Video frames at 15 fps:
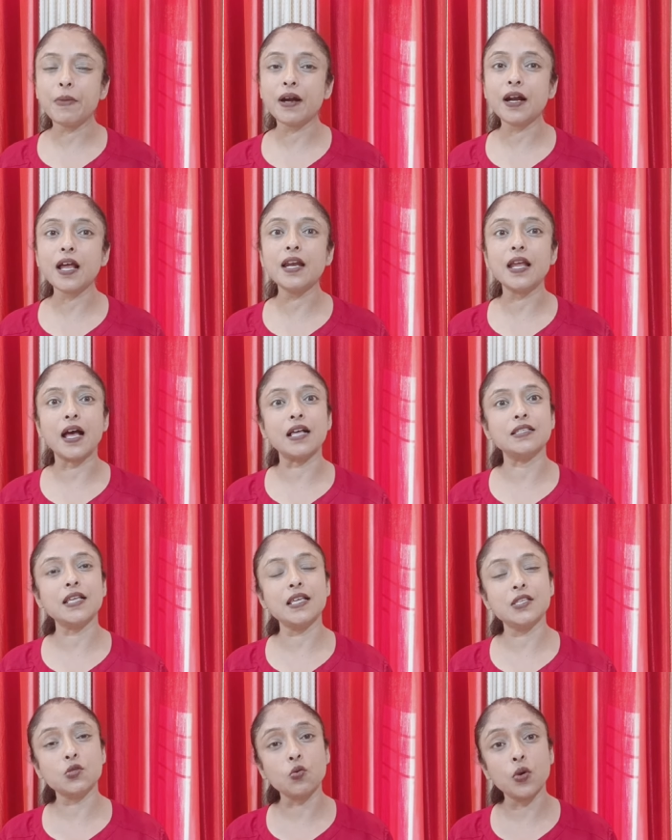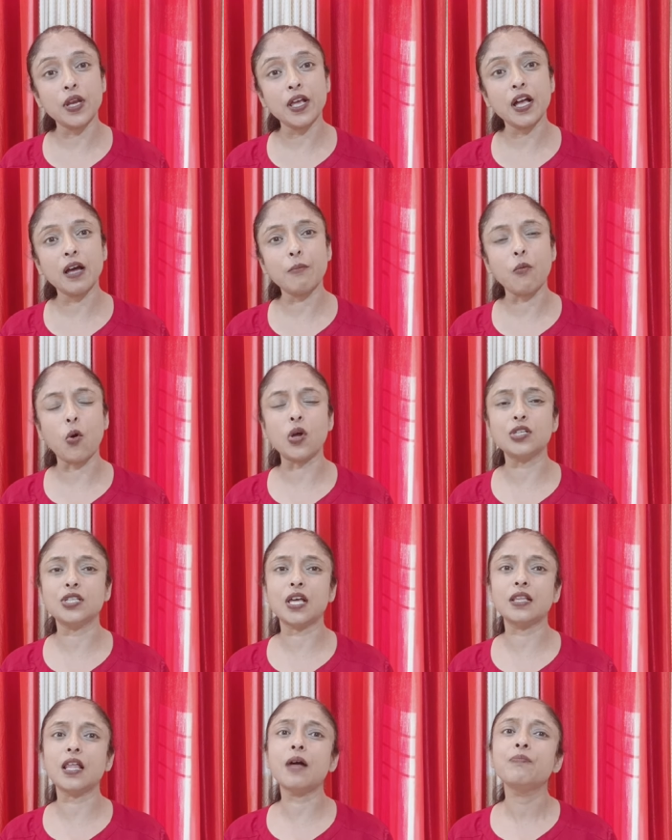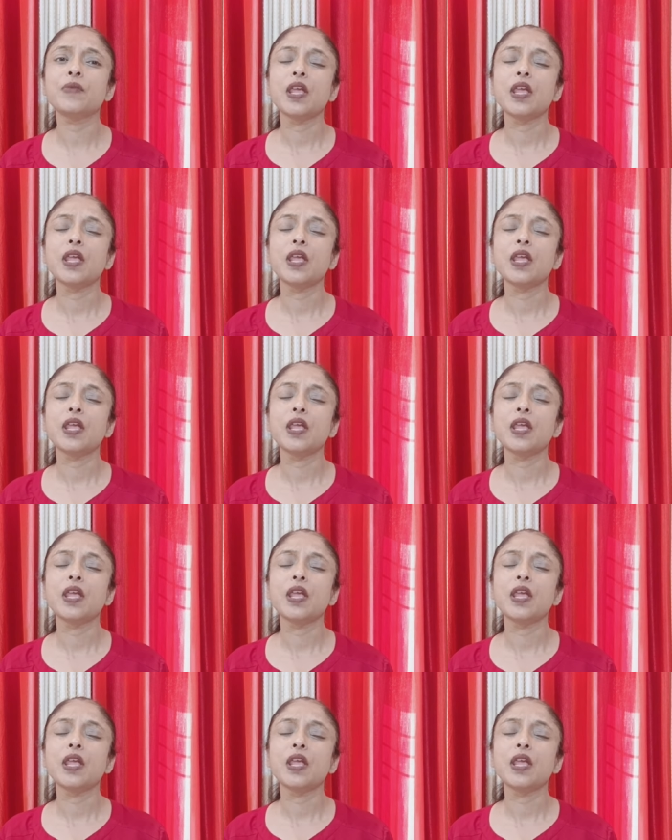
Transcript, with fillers: पड़ रहा लिहाजा इसको लेकर बहुत ज्यादा